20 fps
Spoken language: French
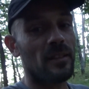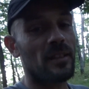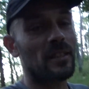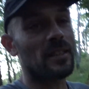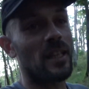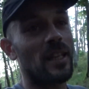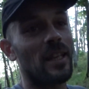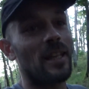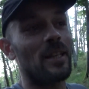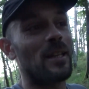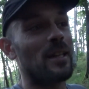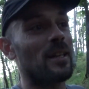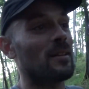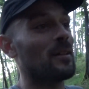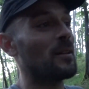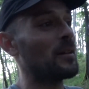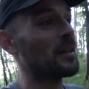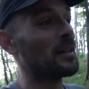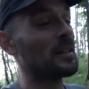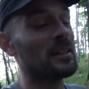c'est que
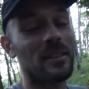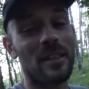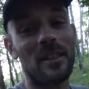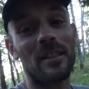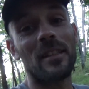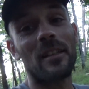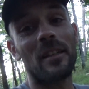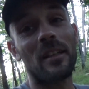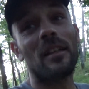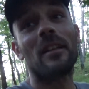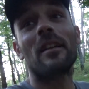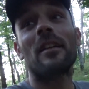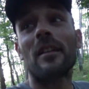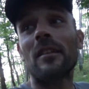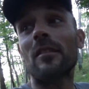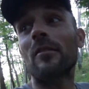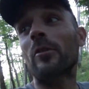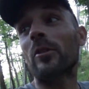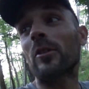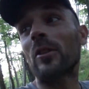ça,
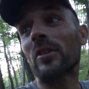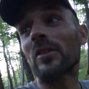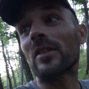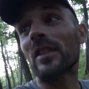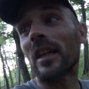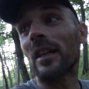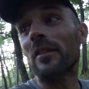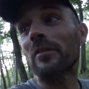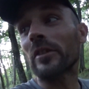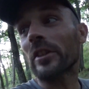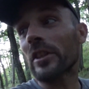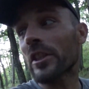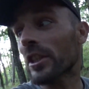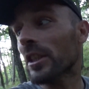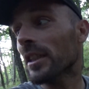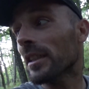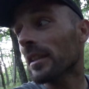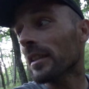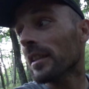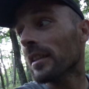le temps s'est
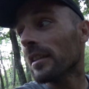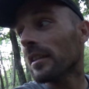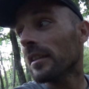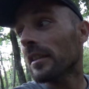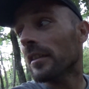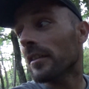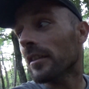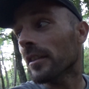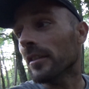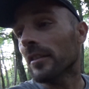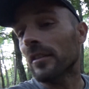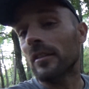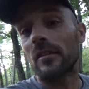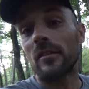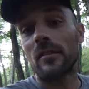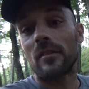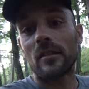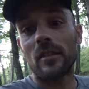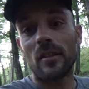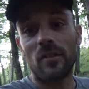rafraîchi. Euh,
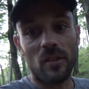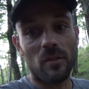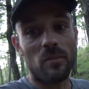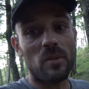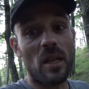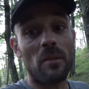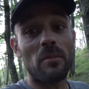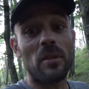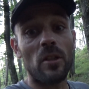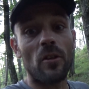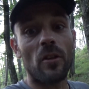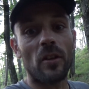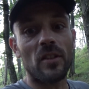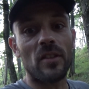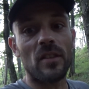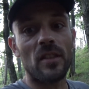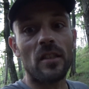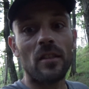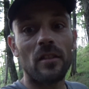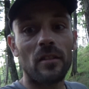il fait bien meilleur
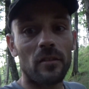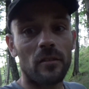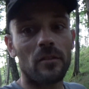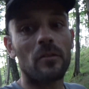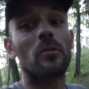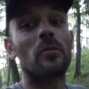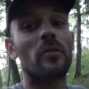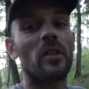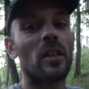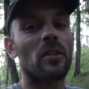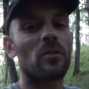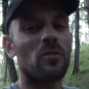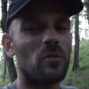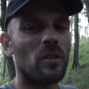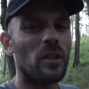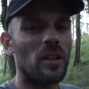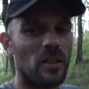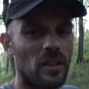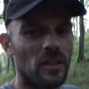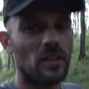ici. Le Verdon
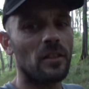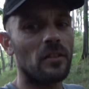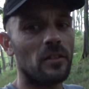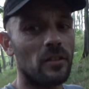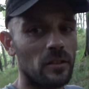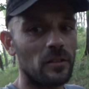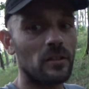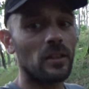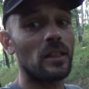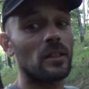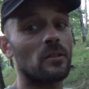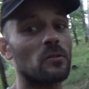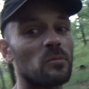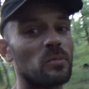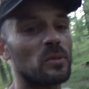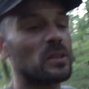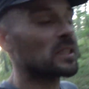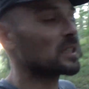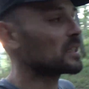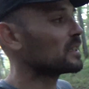a été euh, très
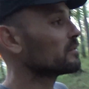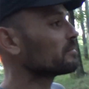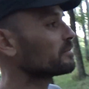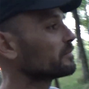compliqué.